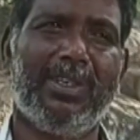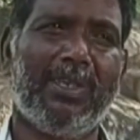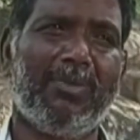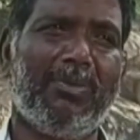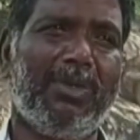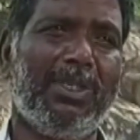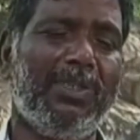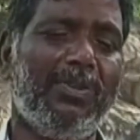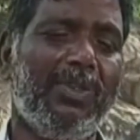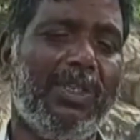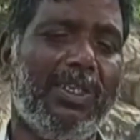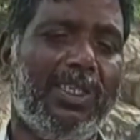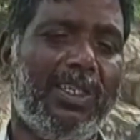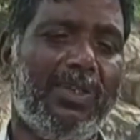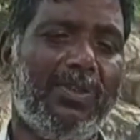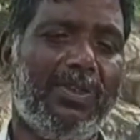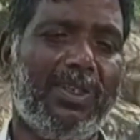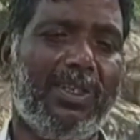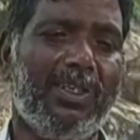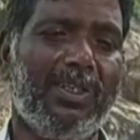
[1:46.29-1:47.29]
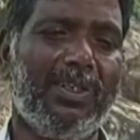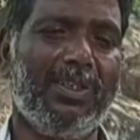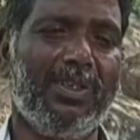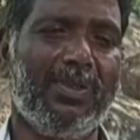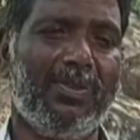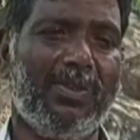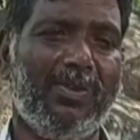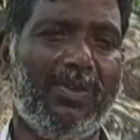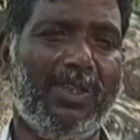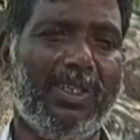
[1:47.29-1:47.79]
సర్పంచ్ పిలిచినా వస్తలేరు
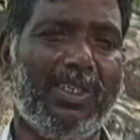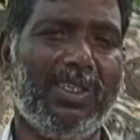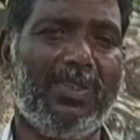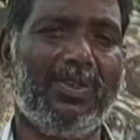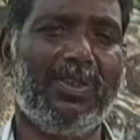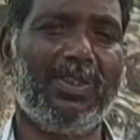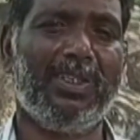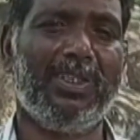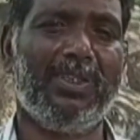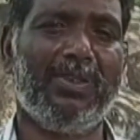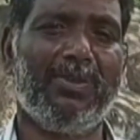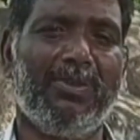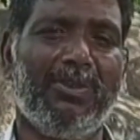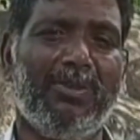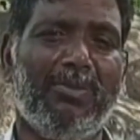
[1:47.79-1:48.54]
ఎవరు పిలిచినా వస్తలేరు